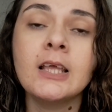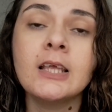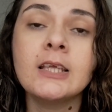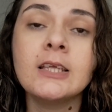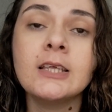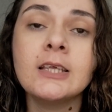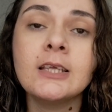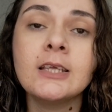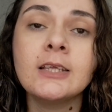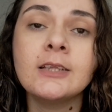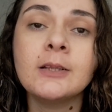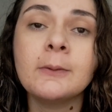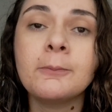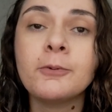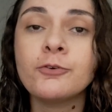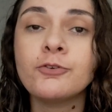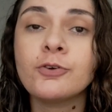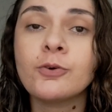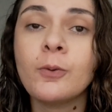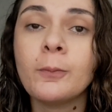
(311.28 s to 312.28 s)
E
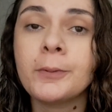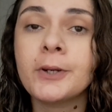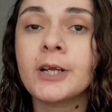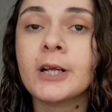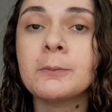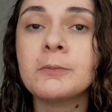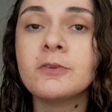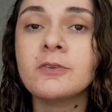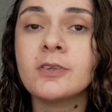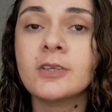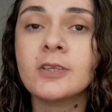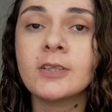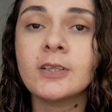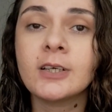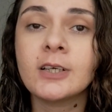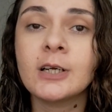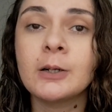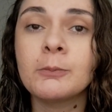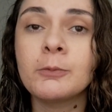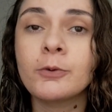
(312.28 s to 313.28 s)
depois de comprar a cabeceira da
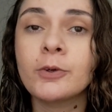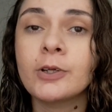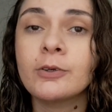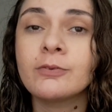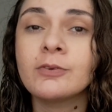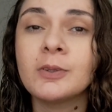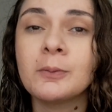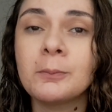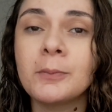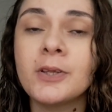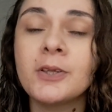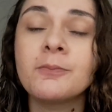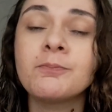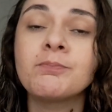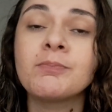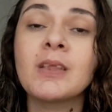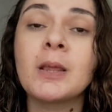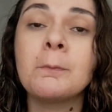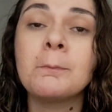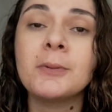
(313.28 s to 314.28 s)
cama, eu quero também
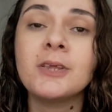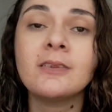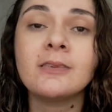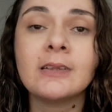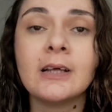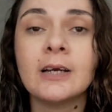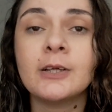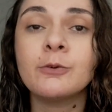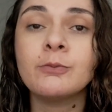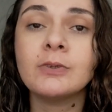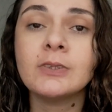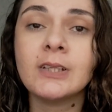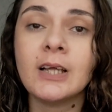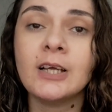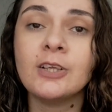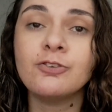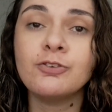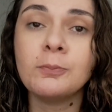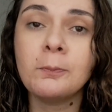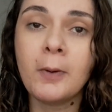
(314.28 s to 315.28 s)
pintar o
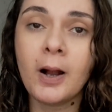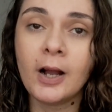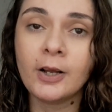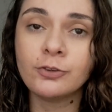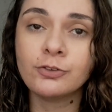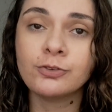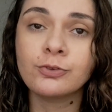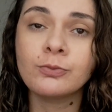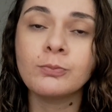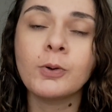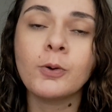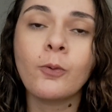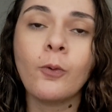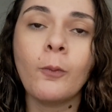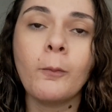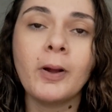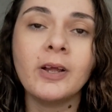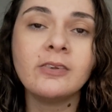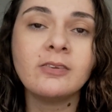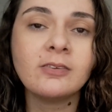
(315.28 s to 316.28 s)
andar de baixo com uma cor
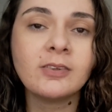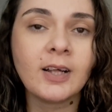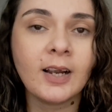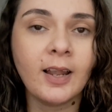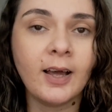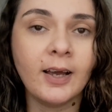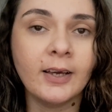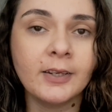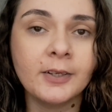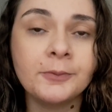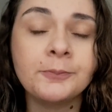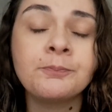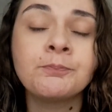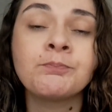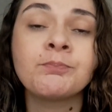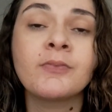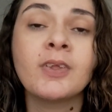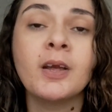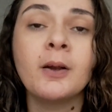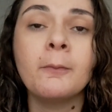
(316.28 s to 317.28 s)
mais clara
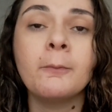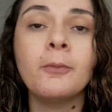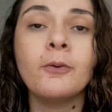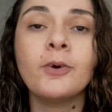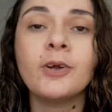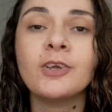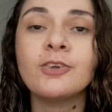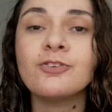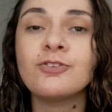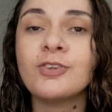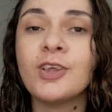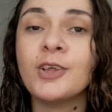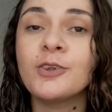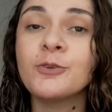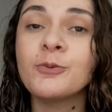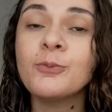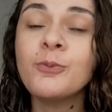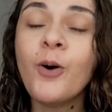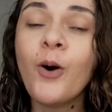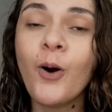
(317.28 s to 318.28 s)
porque está
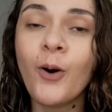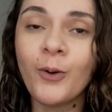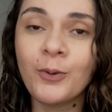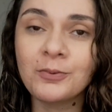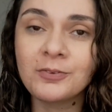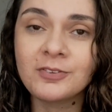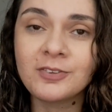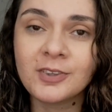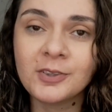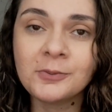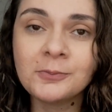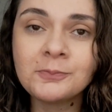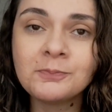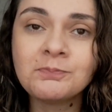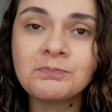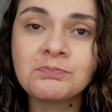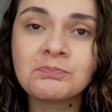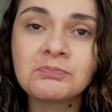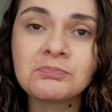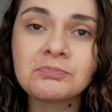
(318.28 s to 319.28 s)
no rosa.
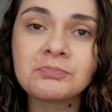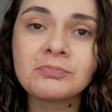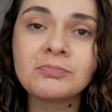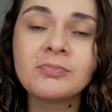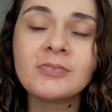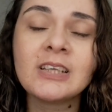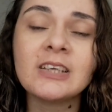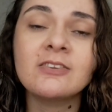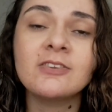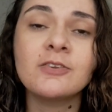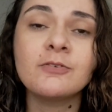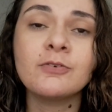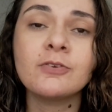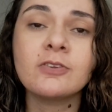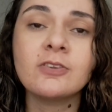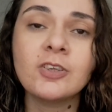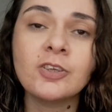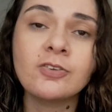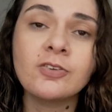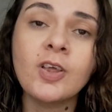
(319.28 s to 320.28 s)
Se
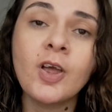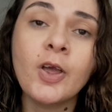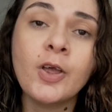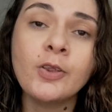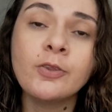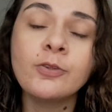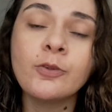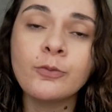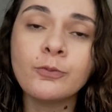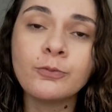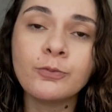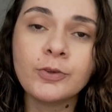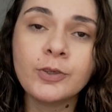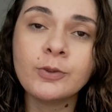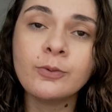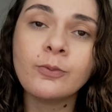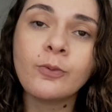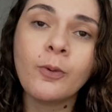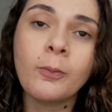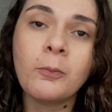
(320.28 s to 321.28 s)
vocês não
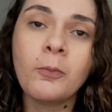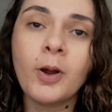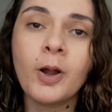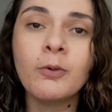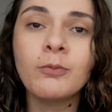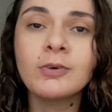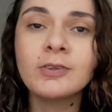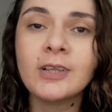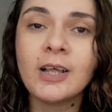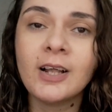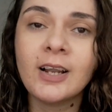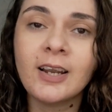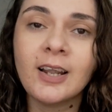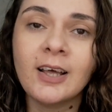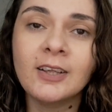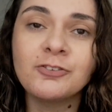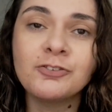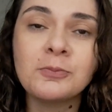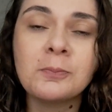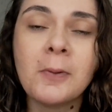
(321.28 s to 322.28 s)
viram como é o andar
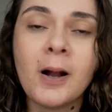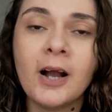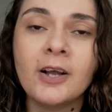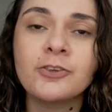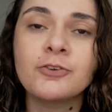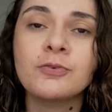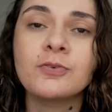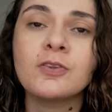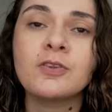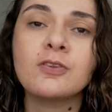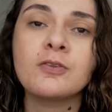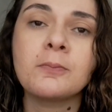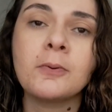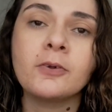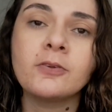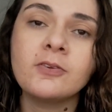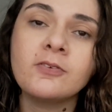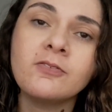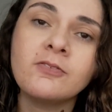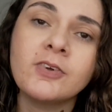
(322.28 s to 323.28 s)
lá de baixo, vocês
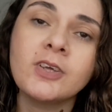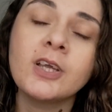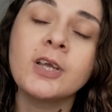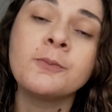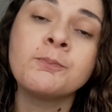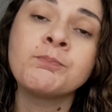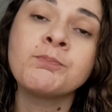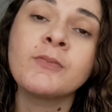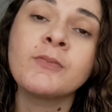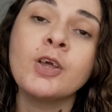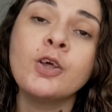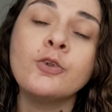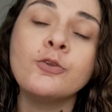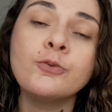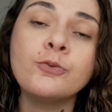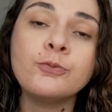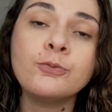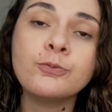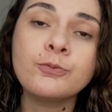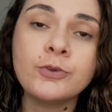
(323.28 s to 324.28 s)
podem ver
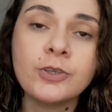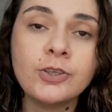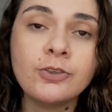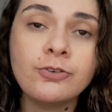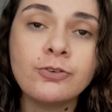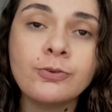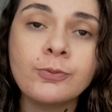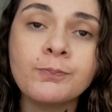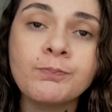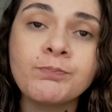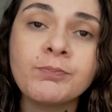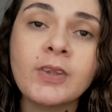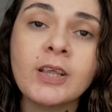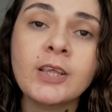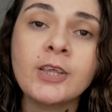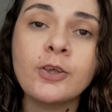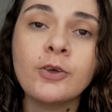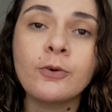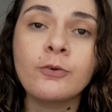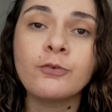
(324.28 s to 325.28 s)
no vídeo
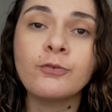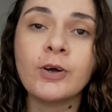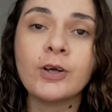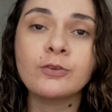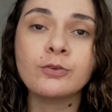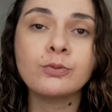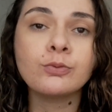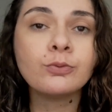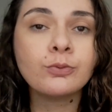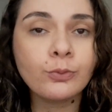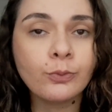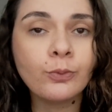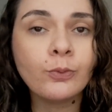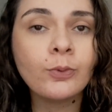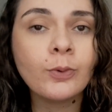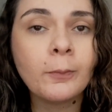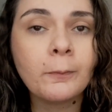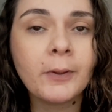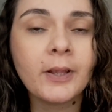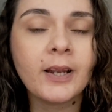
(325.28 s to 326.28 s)
que eu faço o
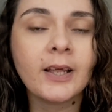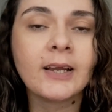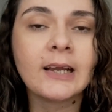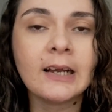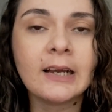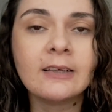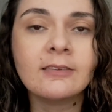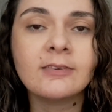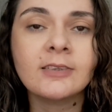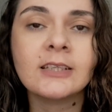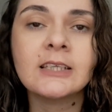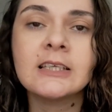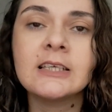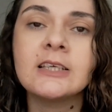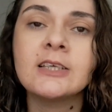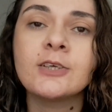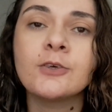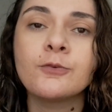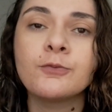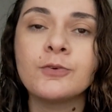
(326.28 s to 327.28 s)
tour pela casa
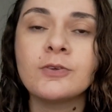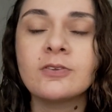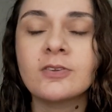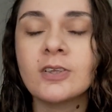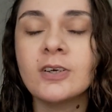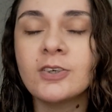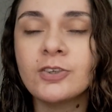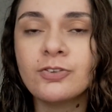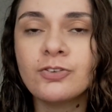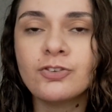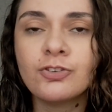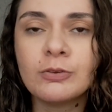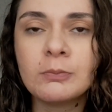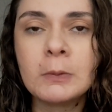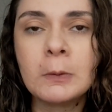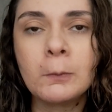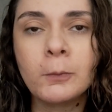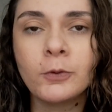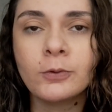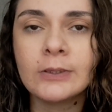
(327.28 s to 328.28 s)
aqui, que eu fiz antes de
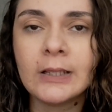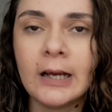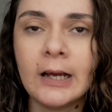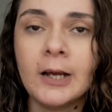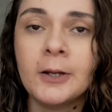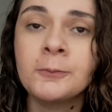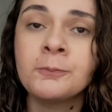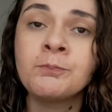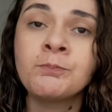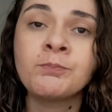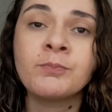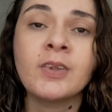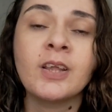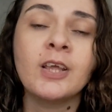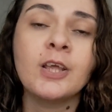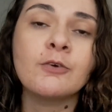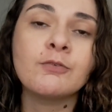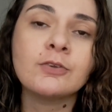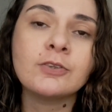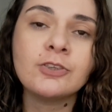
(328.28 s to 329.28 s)
me mudar.
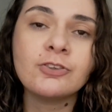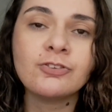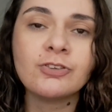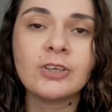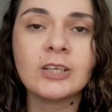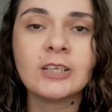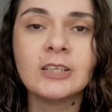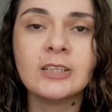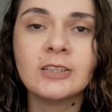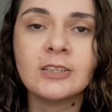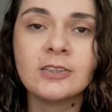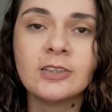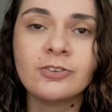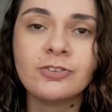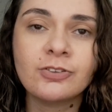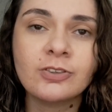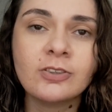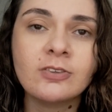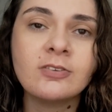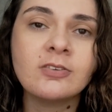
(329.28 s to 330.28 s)
Eu vou deixar aqui na
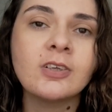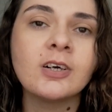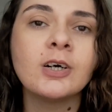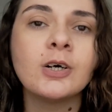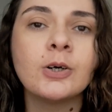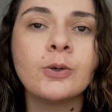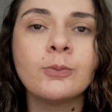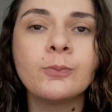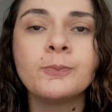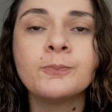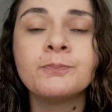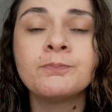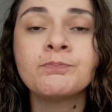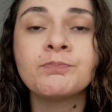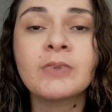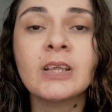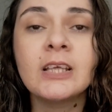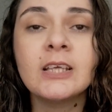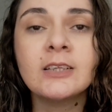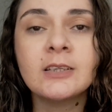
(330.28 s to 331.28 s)
descrição
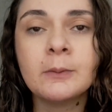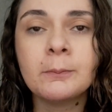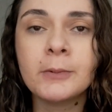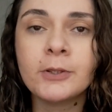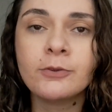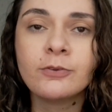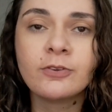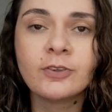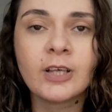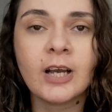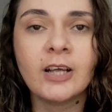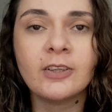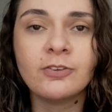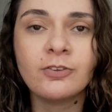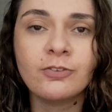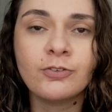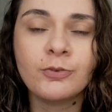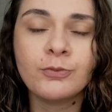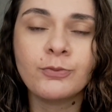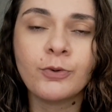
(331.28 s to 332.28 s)
e também nos
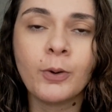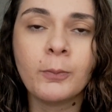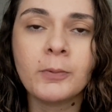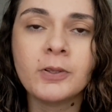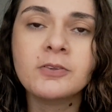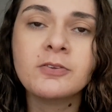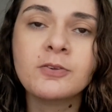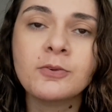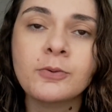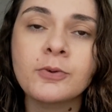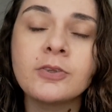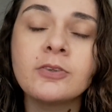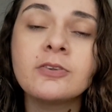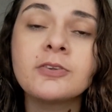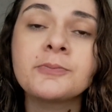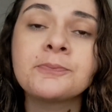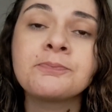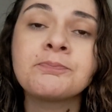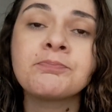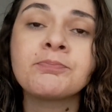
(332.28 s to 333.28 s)
cards de
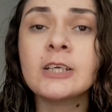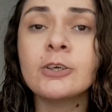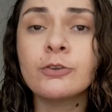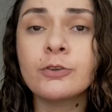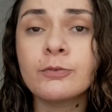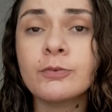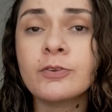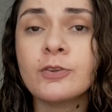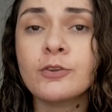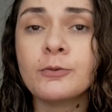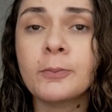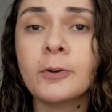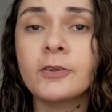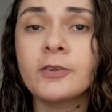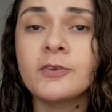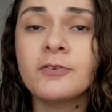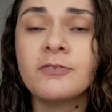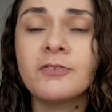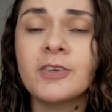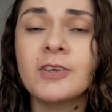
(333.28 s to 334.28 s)
informações, onde vocês
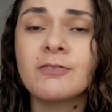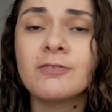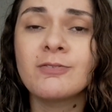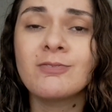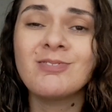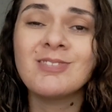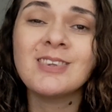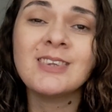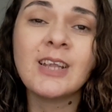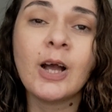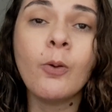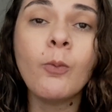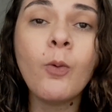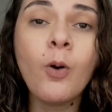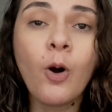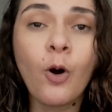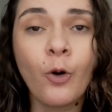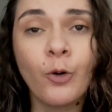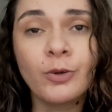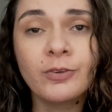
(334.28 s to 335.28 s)
podem ver. Está tá um
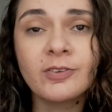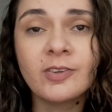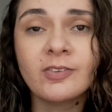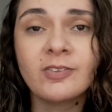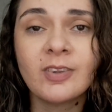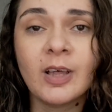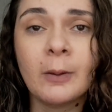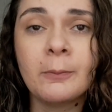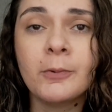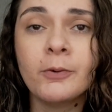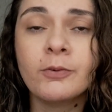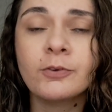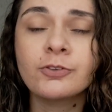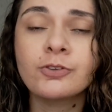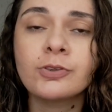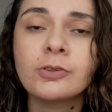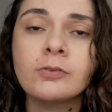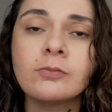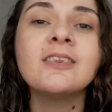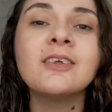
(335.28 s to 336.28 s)
rosa, sabe? Eu
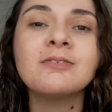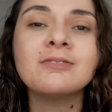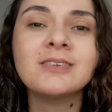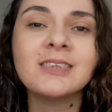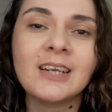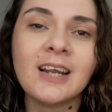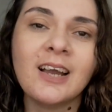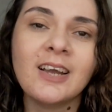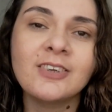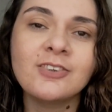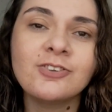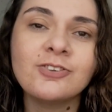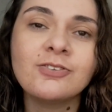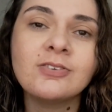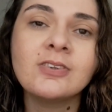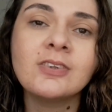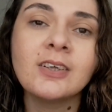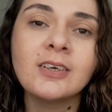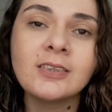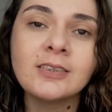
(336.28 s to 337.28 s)
acho que não traz
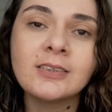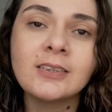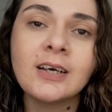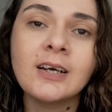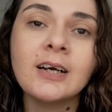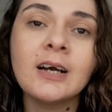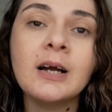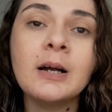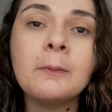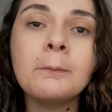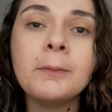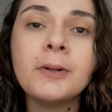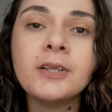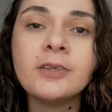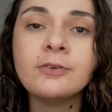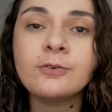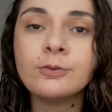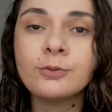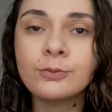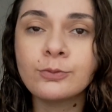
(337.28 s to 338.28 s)
tanta
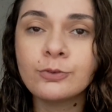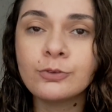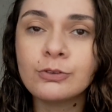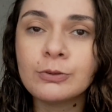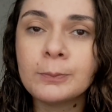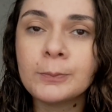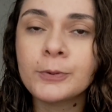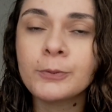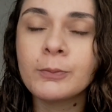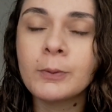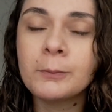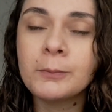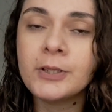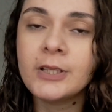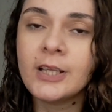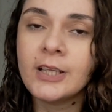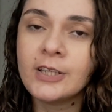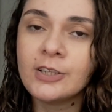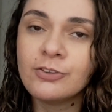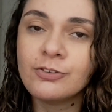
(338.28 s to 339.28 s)
amplitude para o
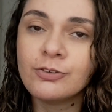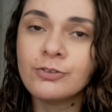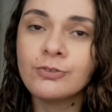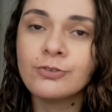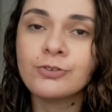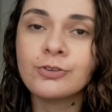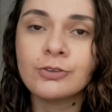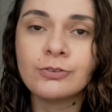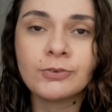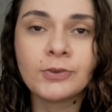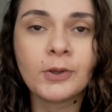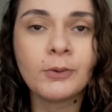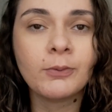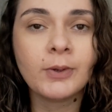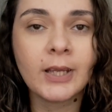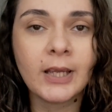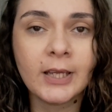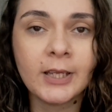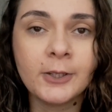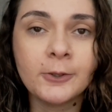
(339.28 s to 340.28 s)
ambiente do jeito que eu
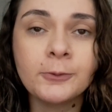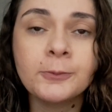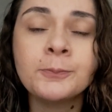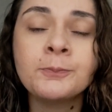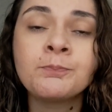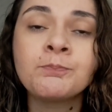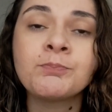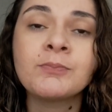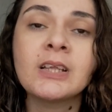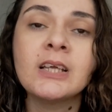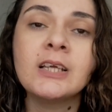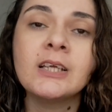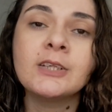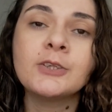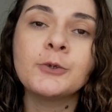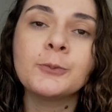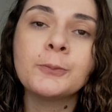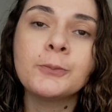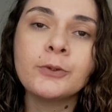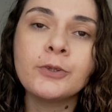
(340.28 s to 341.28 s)
quero.
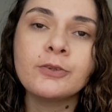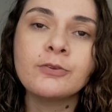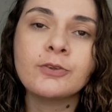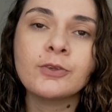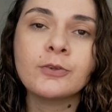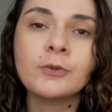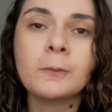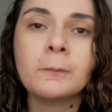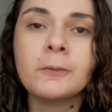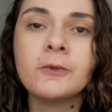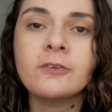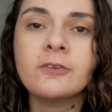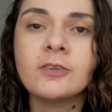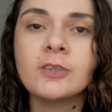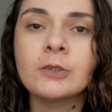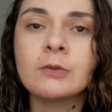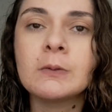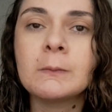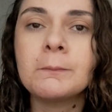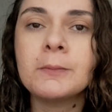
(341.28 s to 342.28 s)
Então por isso que eu tô
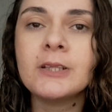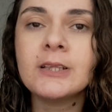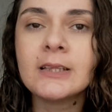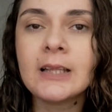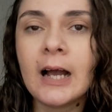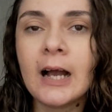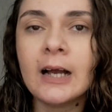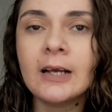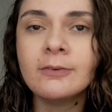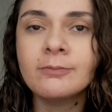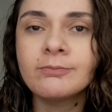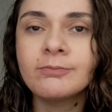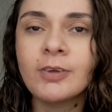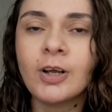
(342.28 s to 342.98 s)
pensando em pintar.